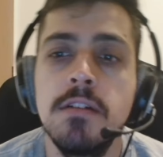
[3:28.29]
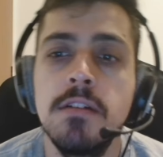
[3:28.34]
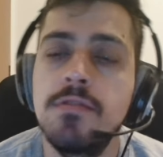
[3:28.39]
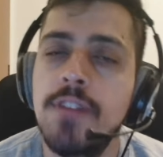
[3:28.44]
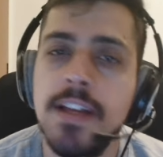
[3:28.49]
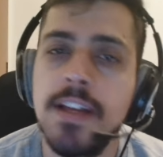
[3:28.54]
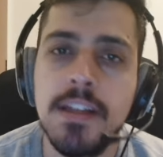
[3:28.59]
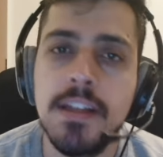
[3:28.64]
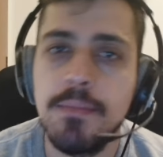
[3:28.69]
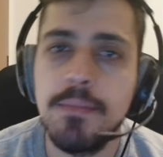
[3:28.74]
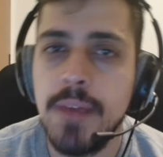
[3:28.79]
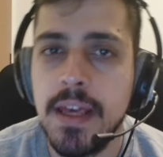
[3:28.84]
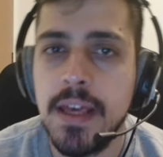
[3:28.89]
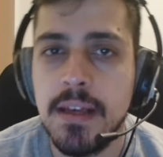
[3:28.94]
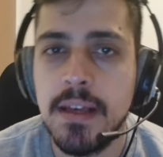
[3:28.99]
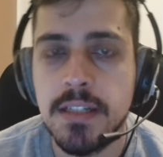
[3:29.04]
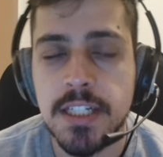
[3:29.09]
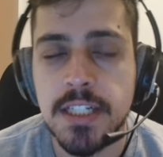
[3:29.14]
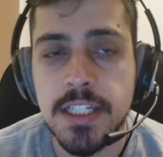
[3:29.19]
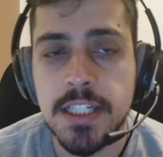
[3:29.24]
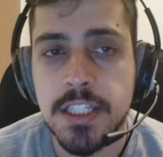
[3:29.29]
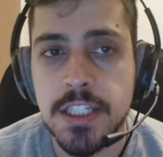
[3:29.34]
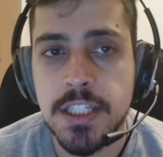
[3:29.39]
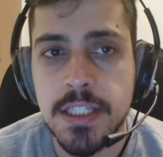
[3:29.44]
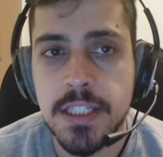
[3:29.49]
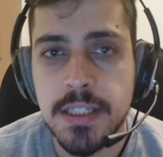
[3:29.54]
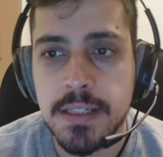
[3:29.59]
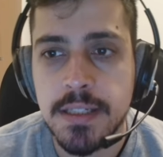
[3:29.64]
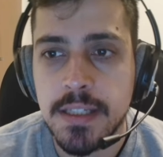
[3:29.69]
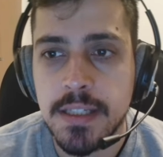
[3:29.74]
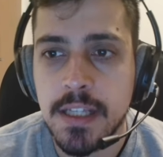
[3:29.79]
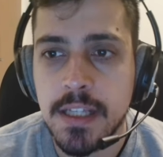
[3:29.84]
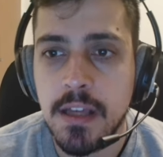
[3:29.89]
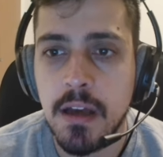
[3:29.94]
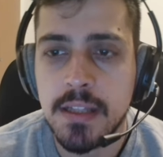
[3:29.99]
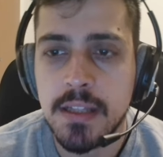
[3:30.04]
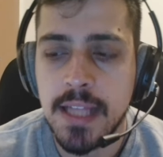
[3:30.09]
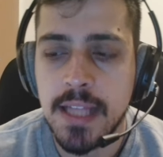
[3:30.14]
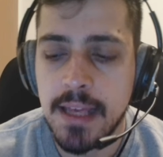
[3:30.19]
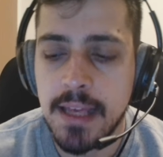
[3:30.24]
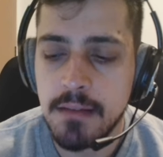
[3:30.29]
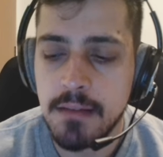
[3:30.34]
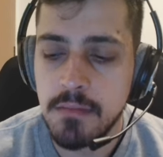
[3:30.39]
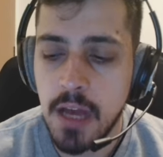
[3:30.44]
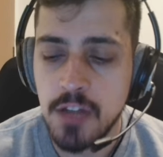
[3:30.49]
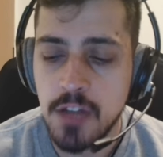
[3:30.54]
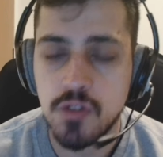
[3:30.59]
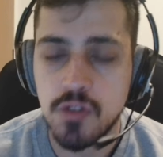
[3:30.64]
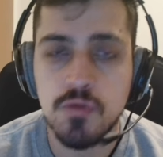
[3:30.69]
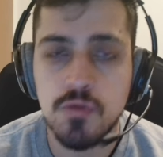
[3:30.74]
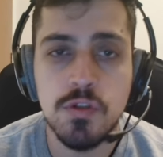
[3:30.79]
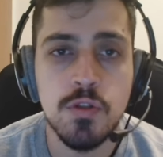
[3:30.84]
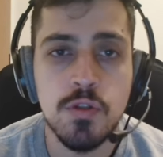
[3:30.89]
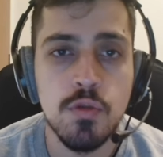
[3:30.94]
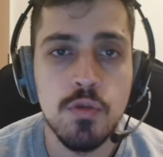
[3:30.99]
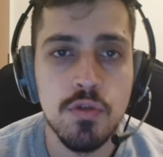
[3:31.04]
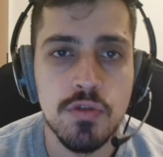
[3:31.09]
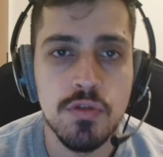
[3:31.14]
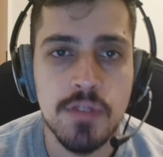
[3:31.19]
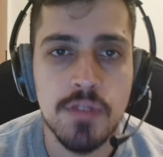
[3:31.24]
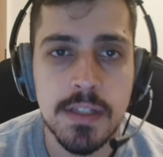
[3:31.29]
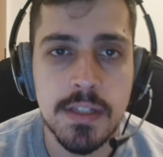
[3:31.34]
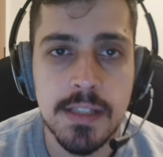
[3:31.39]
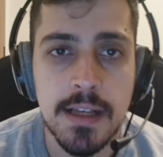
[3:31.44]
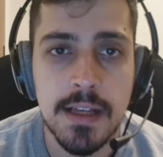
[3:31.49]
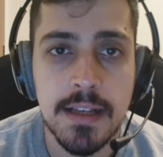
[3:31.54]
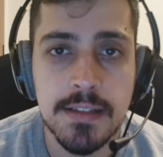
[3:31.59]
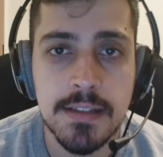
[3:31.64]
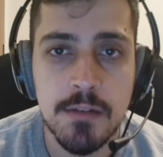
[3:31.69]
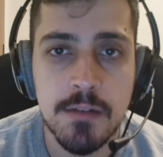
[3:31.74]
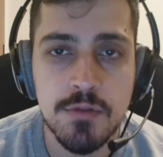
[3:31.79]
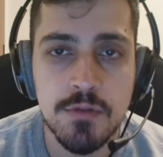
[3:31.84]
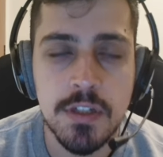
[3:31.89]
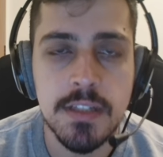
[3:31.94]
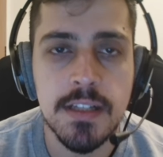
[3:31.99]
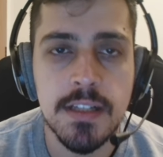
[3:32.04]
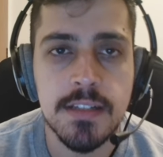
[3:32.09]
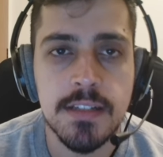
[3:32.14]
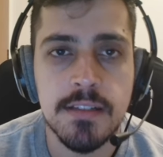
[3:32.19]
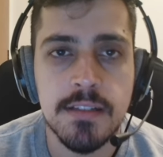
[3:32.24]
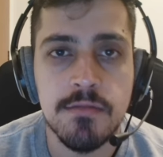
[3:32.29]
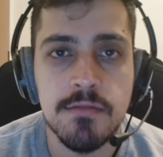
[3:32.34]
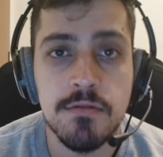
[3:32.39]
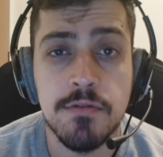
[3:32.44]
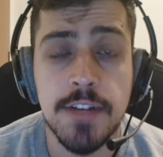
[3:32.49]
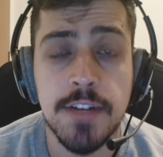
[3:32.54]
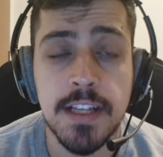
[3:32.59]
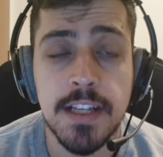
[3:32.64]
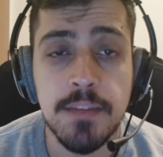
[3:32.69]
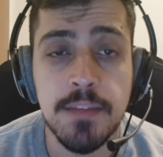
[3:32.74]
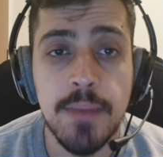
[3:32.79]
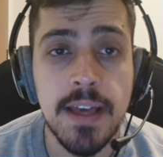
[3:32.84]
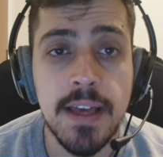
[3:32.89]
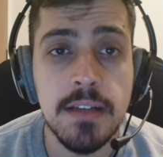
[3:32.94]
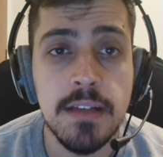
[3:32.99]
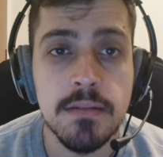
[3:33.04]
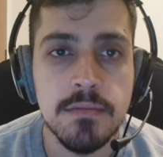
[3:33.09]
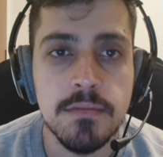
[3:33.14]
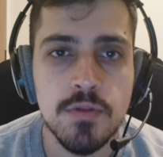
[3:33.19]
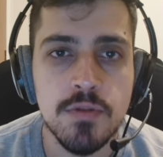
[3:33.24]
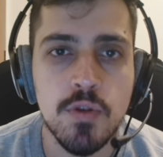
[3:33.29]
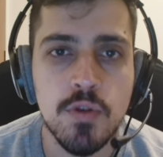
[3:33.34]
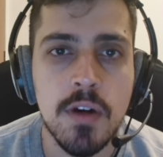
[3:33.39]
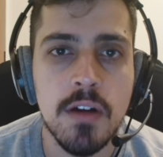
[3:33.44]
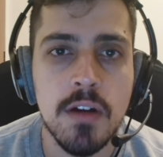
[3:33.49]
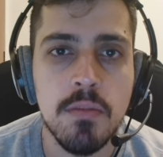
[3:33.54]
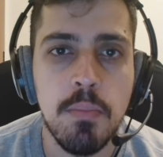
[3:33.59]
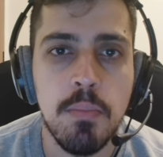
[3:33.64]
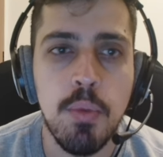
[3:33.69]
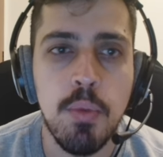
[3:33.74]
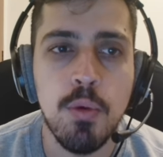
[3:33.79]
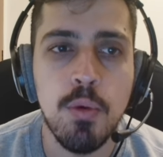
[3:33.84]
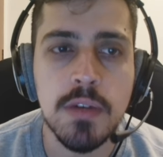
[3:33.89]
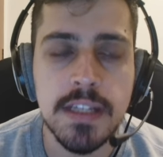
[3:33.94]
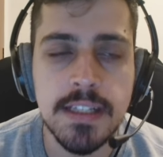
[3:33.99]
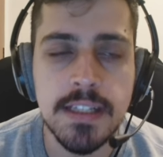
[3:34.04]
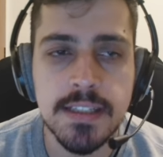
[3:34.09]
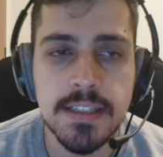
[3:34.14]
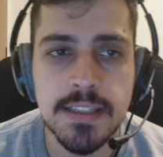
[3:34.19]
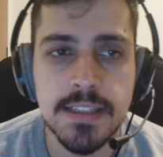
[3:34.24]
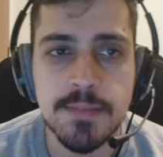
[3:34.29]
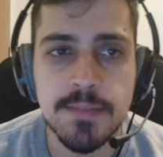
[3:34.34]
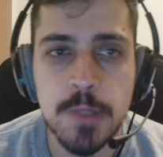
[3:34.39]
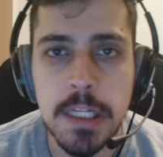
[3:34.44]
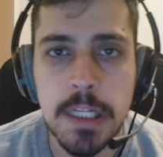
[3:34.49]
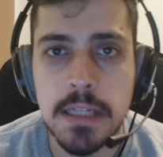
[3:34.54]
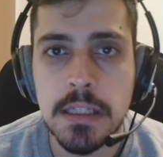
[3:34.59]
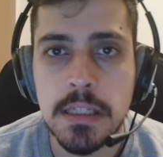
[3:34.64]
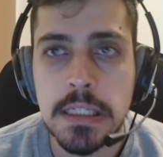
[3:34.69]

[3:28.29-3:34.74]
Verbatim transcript: Drake May, a gente até acho curioso essa, essa utilização do Drake May, jogando pouquíssimo, né?